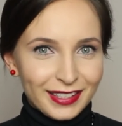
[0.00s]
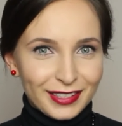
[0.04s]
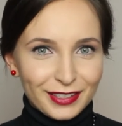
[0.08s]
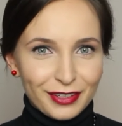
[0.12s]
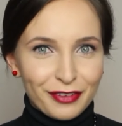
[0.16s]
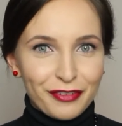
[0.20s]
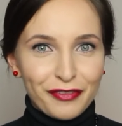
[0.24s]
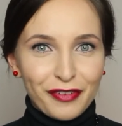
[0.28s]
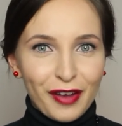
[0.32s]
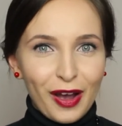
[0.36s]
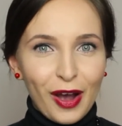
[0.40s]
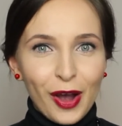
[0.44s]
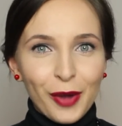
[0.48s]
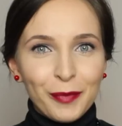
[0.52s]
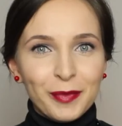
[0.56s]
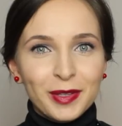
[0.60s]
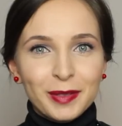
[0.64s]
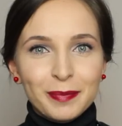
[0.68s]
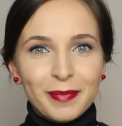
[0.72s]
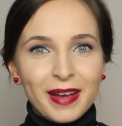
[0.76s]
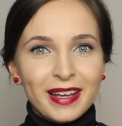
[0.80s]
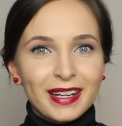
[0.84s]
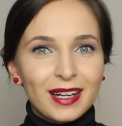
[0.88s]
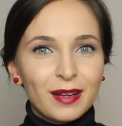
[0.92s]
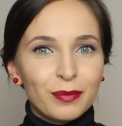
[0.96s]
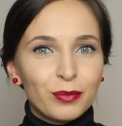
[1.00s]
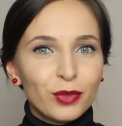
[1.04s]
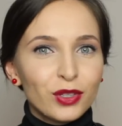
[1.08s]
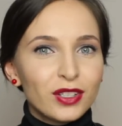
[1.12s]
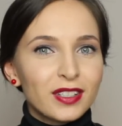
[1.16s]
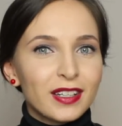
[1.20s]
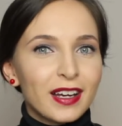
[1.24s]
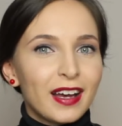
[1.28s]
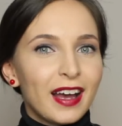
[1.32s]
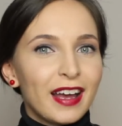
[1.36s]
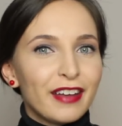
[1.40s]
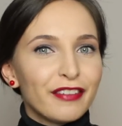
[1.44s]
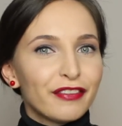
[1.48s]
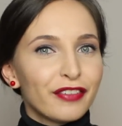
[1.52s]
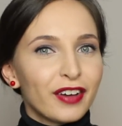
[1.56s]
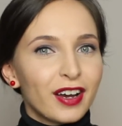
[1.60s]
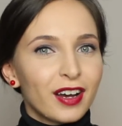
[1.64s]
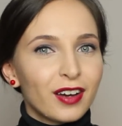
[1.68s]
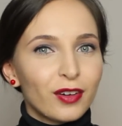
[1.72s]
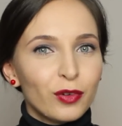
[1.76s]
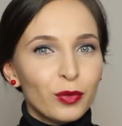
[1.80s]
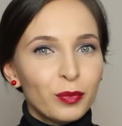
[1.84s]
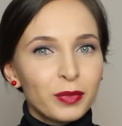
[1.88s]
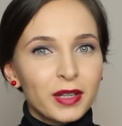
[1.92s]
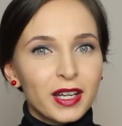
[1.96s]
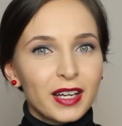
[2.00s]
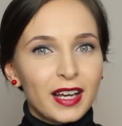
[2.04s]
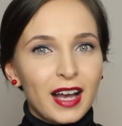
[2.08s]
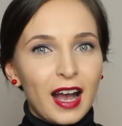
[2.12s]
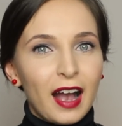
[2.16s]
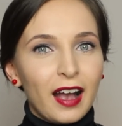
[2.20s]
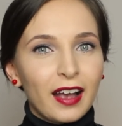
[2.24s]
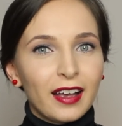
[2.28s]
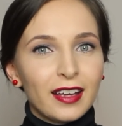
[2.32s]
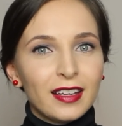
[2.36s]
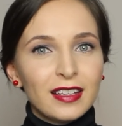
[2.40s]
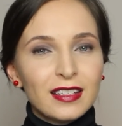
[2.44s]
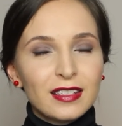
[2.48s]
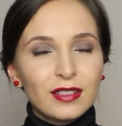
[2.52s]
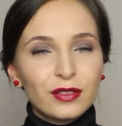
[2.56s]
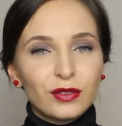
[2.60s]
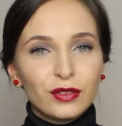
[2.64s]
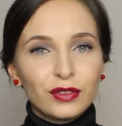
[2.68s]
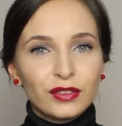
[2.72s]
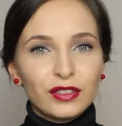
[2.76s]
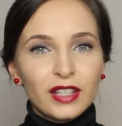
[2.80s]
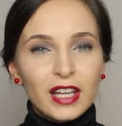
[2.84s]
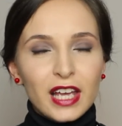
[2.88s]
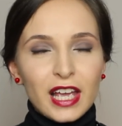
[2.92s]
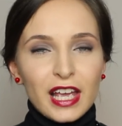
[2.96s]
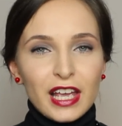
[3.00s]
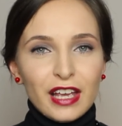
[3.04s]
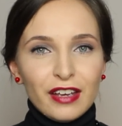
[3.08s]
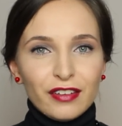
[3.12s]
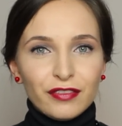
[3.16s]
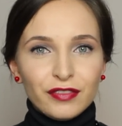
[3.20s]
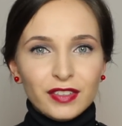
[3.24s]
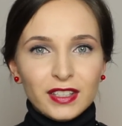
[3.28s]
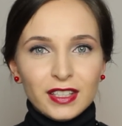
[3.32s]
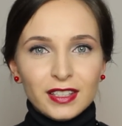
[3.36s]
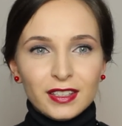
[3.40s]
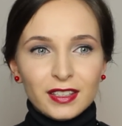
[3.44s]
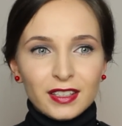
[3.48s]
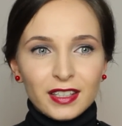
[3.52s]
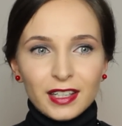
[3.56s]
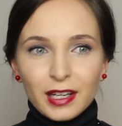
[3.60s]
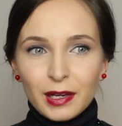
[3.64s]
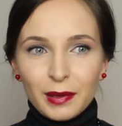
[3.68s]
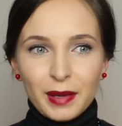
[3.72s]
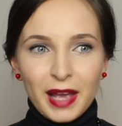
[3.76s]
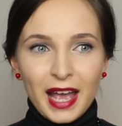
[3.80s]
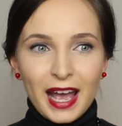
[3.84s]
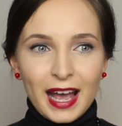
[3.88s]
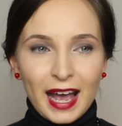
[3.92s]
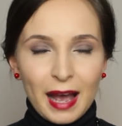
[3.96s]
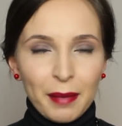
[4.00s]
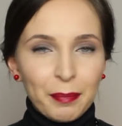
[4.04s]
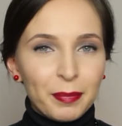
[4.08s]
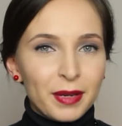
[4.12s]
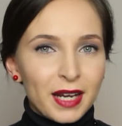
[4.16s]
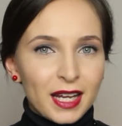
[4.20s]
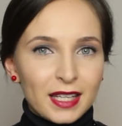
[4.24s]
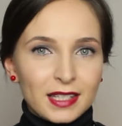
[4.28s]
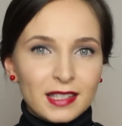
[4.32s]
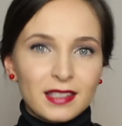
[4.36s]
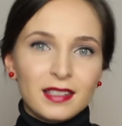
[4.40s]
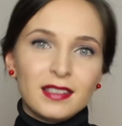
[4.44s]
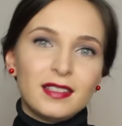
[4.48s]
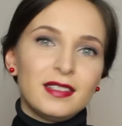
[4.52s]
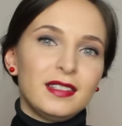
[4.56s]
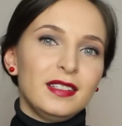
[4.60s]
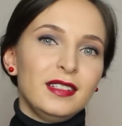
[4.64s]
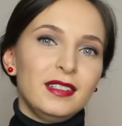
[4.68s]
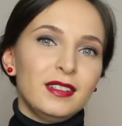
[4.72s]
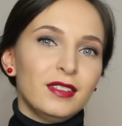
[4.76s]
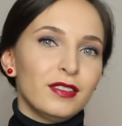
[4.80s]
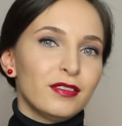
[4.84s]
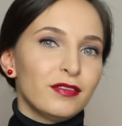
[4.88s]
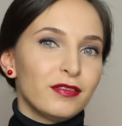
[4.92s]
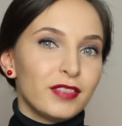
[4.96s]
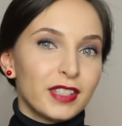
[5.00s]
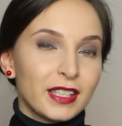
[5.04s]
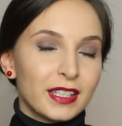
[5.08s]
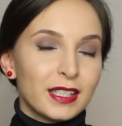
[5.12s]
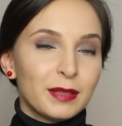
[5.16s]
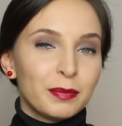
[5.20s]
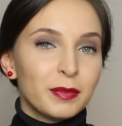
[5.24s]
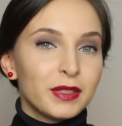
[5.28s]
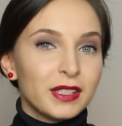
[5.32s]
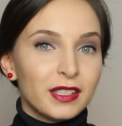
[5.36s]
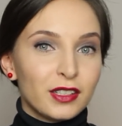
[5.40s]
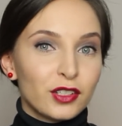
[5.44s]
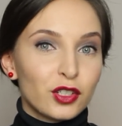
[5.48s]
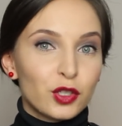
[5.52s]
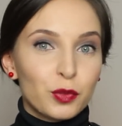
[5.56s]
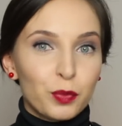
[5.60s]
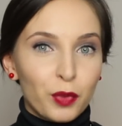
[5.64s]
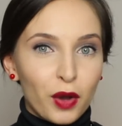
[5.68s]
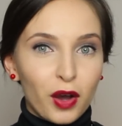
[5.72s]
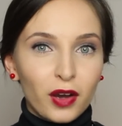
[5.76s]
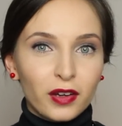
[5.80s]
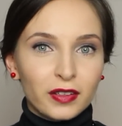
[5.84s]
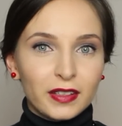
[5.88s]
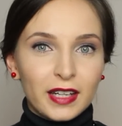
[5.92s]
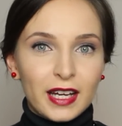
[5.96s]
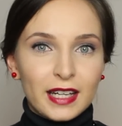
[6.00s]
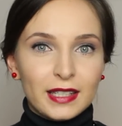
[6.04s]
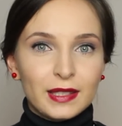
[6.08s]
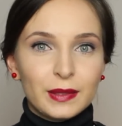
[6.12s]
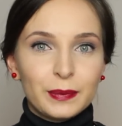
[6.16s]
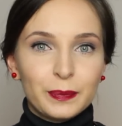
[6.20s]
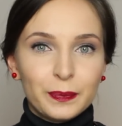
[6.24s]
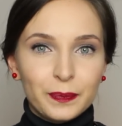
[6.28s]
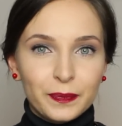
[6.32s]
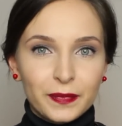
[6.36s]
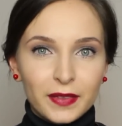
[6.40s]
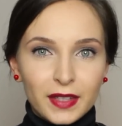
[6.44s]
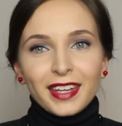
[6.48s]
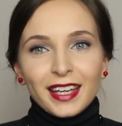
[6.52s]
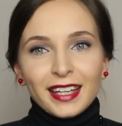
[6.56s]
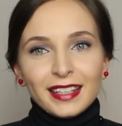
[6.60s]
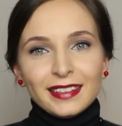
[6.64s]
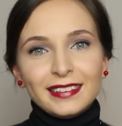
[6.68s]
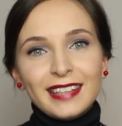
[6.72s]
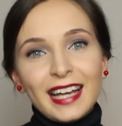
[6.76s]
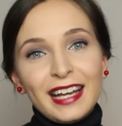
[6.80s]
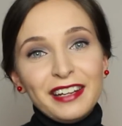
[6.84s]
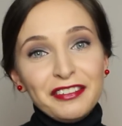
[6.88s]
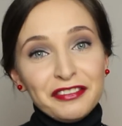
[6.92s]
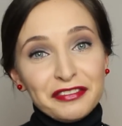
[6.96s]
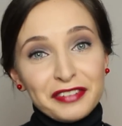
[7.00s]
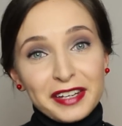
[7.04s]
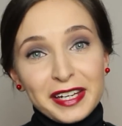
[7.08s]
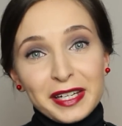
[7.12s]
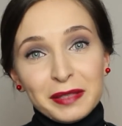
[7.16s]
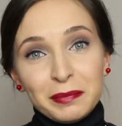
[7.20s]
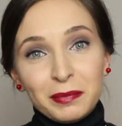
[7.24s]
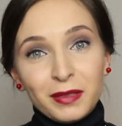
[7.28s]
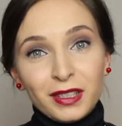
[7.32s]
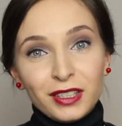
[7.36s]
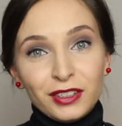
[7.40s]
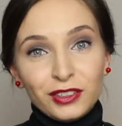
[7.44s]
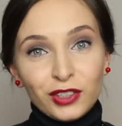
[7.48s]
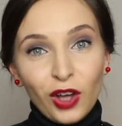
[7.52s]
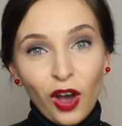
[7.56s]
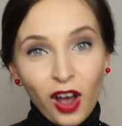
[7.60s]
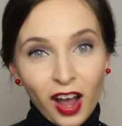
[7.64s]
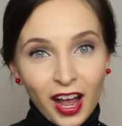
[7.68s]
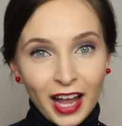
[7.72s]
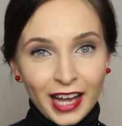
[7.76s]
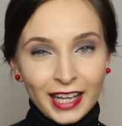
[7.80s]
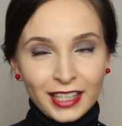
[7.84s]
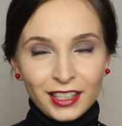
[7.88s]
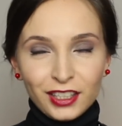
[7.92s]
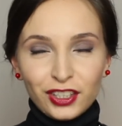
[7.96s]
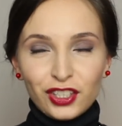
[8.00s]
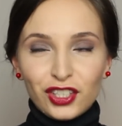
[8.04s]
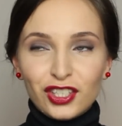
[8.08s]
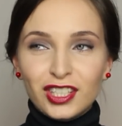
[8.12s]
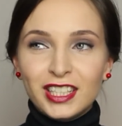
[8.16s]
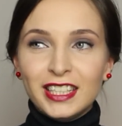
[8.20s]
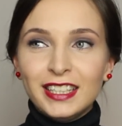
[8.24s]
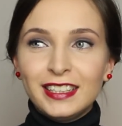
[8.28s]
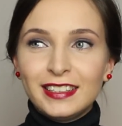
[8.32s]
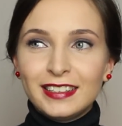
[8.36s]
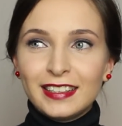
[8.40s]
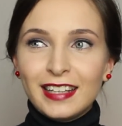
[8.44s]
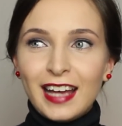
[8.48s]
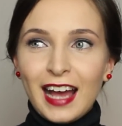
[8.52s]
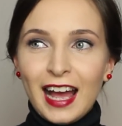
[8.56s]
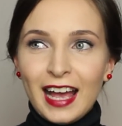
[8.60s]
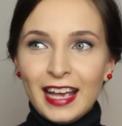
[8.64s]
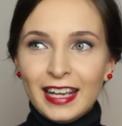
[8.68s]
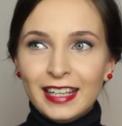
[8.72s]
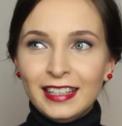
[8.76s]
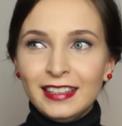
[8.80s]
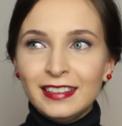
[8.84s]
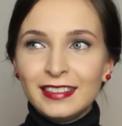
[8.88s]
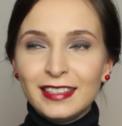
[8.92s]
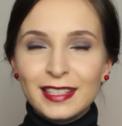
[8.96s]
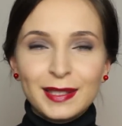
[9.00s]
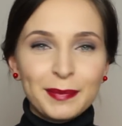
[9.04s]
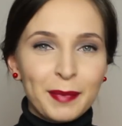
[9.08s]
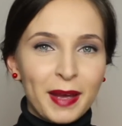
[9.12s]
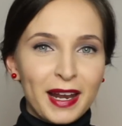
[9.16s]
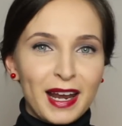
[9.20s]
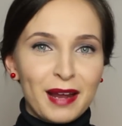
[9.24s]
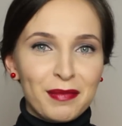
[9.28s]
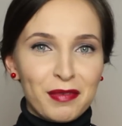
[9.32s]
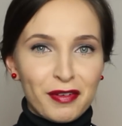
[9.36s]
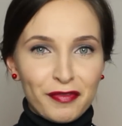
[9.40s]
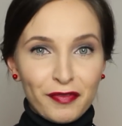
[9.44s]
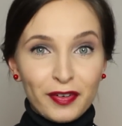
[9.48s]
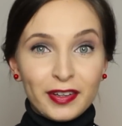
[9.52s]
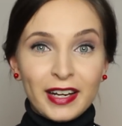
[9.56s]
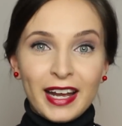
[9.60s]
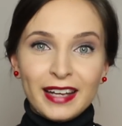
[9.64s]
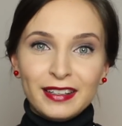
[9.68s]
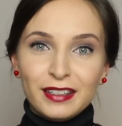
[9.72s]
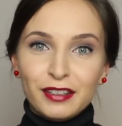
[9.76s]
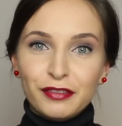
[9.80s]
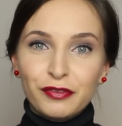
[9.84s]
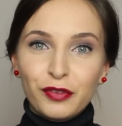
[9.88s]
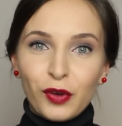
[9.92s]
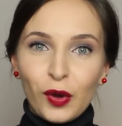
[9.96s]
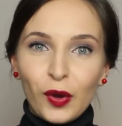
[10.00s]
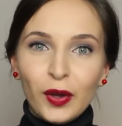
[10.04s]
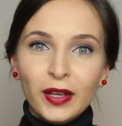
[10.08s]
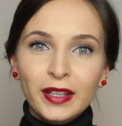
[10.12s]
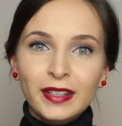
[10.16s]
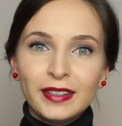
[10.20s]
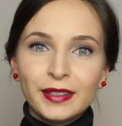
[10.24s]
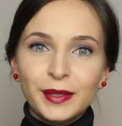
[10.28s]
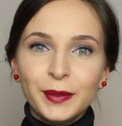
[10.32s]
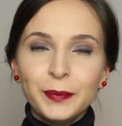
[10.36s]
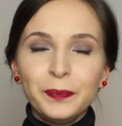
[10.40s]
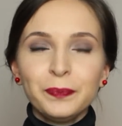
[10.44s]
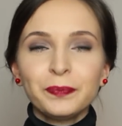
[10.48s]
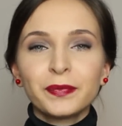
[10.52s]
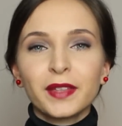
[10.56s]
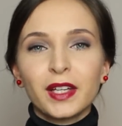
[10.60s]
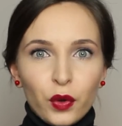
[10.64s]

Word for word: diese Frau mit meiner Mutter einfach umgegangen ist und wie äh, herablassend sie wirklich mit ihr gesprochen hat. Dann fällt mir noch eine Geschichte ein, diesmal aber von einer Freundin.